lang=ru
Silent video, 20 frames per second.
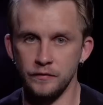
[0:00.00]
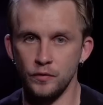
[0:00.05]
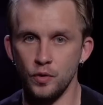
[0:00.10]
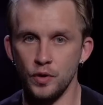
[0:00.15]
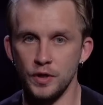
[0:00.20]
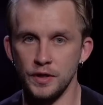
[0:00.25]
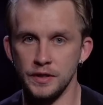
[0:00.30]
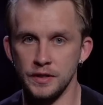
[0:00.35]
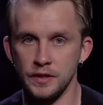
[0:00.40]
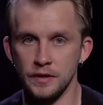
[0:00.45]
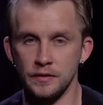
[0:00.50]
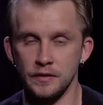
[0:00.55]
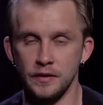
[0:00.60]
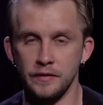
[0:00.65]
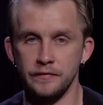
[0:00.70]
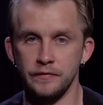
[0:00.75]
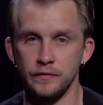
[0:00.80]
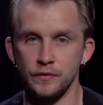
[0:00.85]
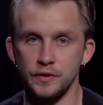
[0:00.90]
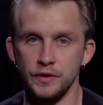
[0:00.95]
городе на
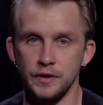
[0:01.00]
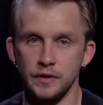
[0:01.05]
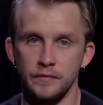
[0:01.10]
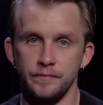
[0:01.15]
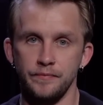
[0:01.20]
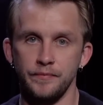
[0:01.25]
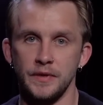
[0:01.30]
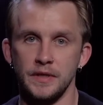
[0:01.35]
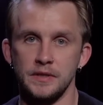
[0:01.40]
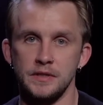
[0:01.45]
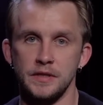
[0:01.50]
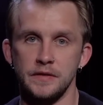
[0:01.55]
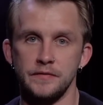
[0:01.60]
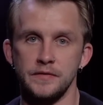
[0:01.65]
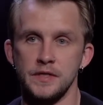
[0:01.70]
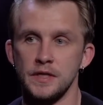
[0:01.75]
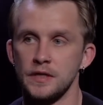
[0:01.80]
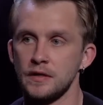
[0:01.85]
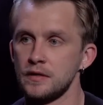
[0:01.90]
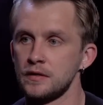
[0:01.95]
фоне этих
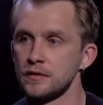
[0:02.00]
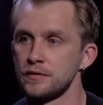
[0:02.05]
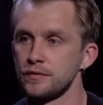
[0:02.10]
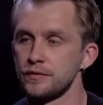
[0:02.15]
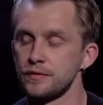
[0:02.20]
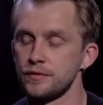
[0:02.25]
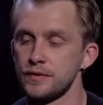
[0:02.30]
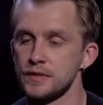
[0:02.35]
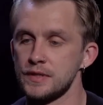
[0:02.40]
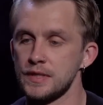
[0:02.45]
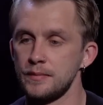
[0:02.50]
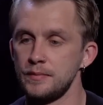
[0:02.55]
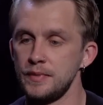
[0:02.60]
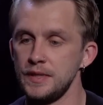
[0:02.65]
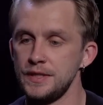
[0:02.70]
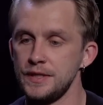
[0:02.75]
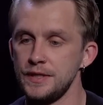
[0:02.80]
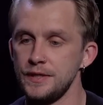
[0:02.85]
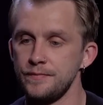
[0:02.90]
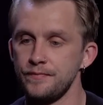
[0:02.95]
всех э,
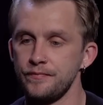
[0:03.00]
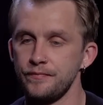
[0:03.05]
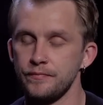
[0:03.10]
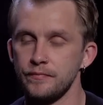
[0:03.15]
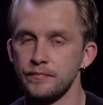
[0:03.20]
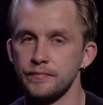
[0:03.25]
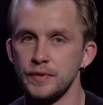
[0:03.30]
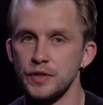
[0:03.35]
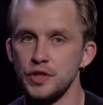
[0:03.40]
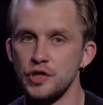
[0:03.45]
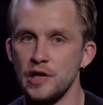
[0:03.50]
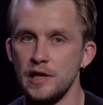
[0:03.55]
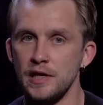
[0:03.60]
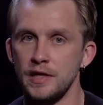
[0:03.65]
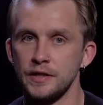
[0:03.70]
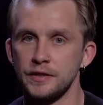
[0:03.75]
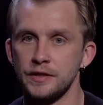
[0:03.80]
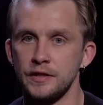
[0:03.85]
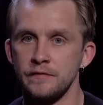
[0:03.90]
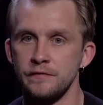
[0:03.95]
событий,
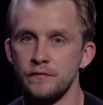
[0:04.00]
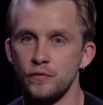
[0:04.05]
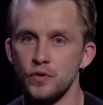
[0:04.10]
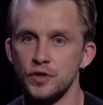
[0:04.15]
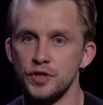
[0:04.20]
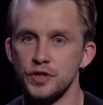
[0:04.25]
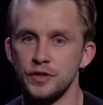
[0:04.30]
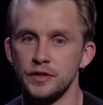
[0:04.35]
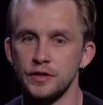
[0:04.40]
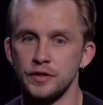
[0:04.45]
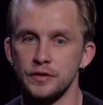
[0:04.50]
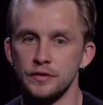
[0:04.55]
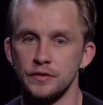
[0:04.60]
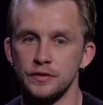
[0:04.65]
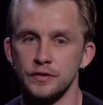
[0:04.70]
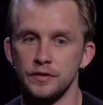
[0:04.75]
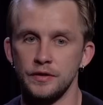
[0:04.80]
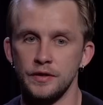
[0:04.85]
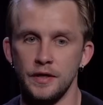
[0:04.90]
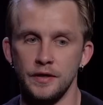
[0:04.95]
печальных, тревожных, э,
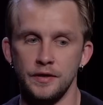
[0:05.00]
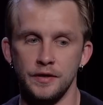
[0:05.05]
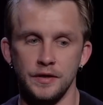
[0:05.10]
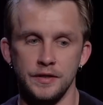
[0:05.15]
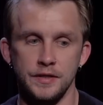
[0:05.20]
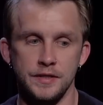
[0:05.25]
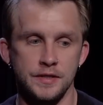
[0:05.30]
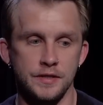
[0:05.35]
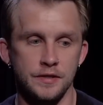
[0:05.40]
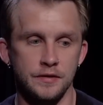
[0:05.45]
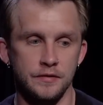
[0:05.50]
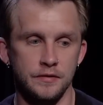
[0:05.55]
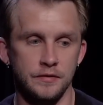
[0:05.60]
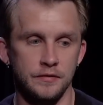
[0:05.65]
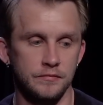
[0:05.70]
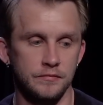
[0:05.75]
а, как одесситы?